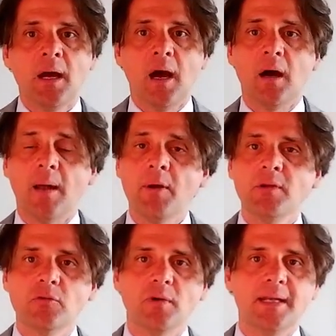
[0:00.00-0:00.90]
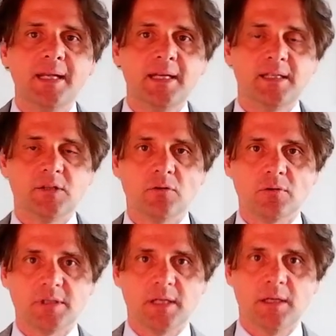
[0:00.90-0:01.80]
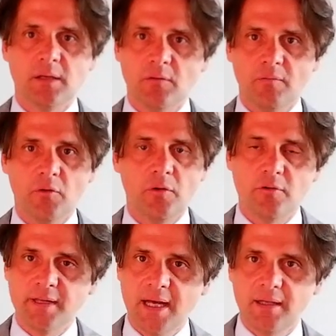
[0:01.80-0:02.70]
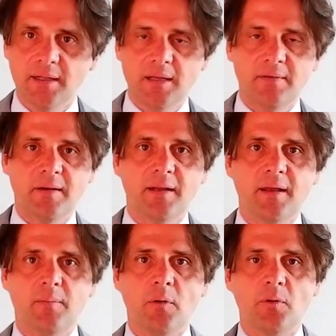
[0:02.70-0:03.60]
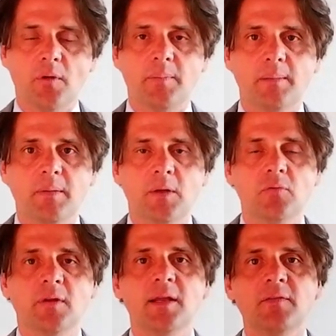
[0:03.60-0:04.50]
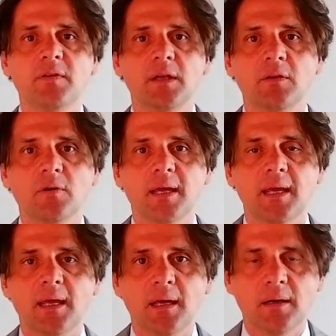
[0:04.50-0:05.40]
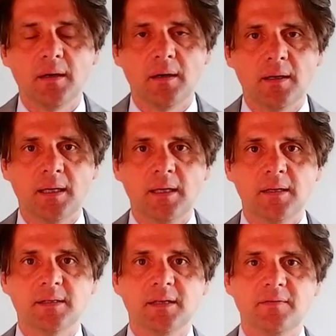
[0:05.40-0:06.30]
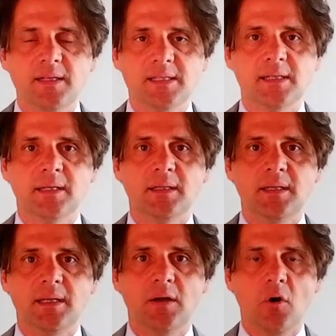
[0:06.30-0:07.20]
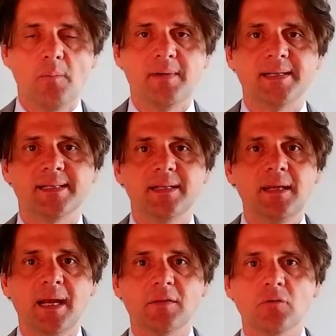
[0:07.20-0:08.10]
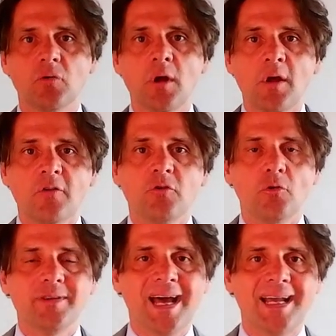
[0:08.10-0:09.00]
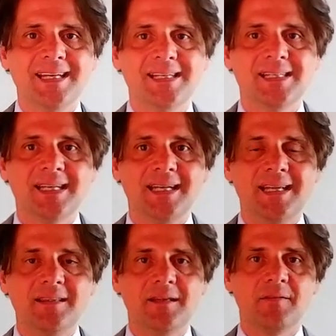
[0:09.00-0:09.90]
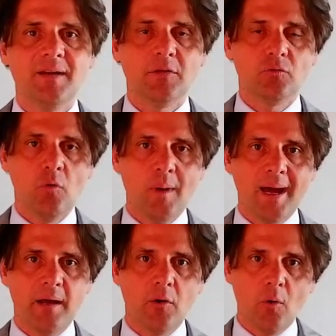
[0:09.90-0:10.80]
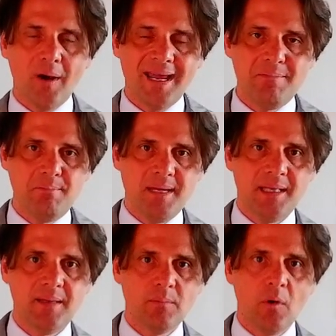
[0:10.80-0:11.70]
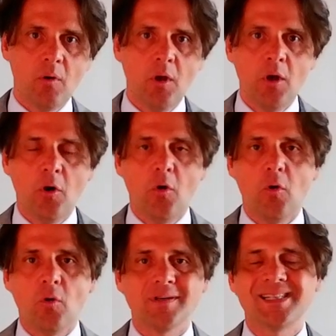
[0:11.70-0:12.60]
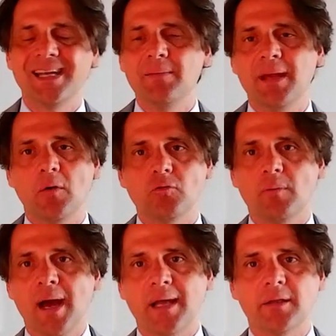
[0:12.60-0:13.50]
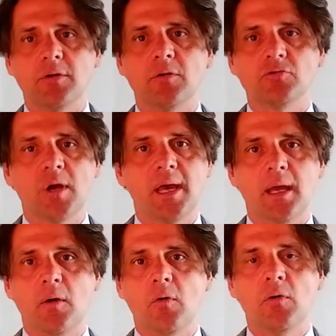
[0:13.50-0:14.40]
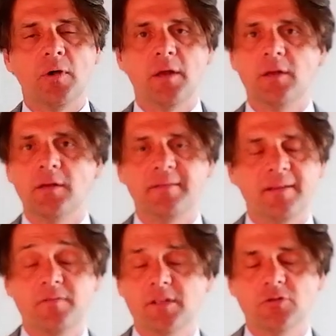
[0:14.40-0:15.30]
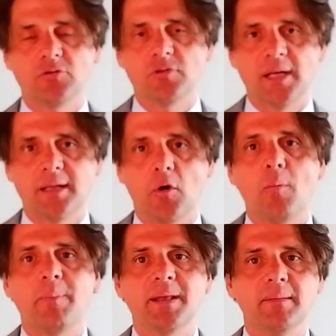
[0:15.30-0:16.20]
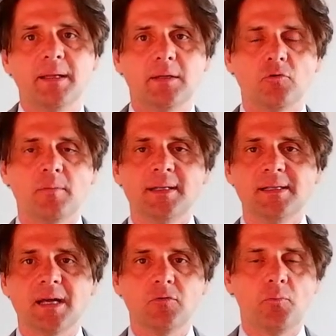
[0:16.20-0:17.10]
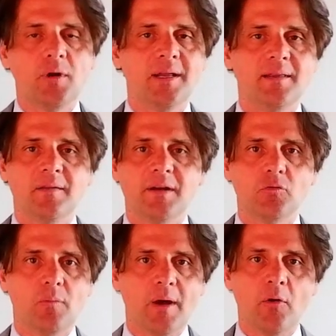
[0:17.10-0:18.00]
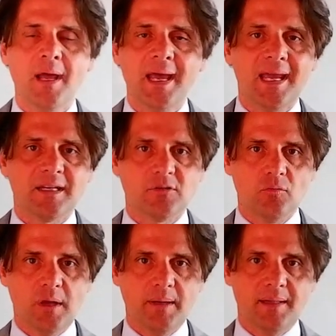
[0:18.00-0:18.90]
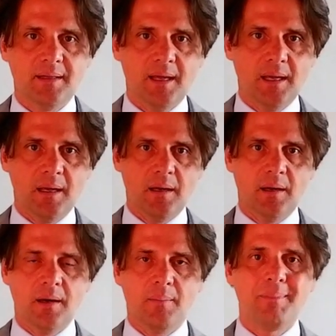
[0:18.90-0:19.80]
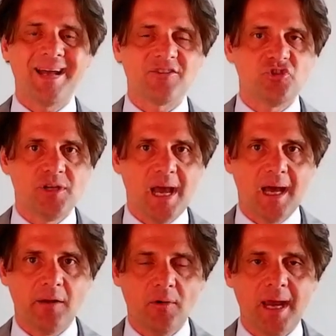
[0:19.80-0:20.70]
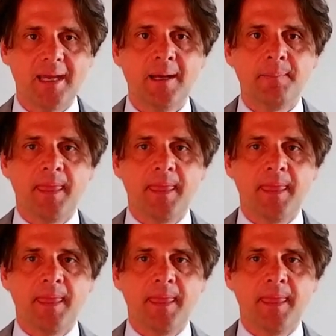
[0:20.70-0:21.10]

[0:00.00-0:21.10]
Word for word: Uh, abbiamo detto all'inizio, se non ve lo ricordate andatevi a ridere proprio i primi minuti del video, che uh, i servizi di e-commerce diretto sono tali se l'intervento umano è minimo o semiautomatico, cioè o eh, il servizio scusate, è completamente automatizzato oppure l'intervento umano è assolutamente eh, marginale, ok?